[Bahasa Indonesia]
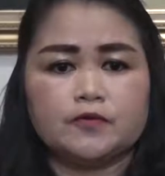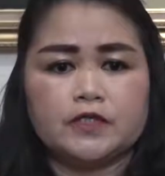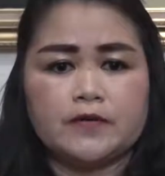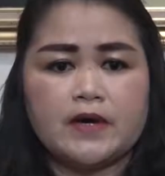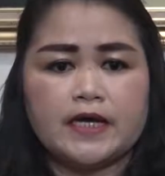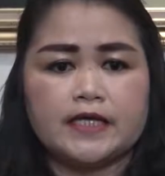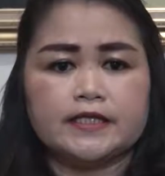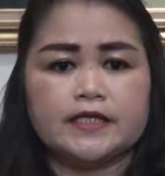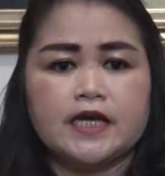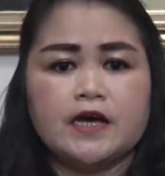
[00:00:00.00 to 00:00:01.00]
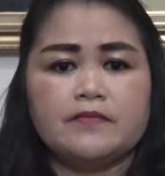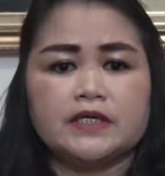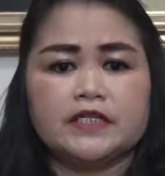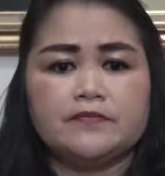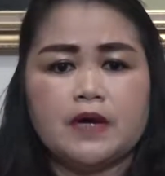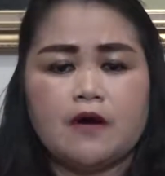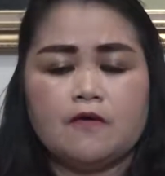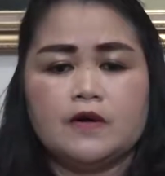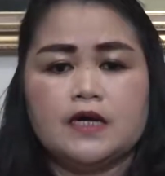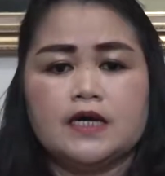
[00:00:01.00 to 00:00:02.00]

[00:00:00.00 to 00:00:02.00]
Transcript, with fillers: Kutai Barat menghimbau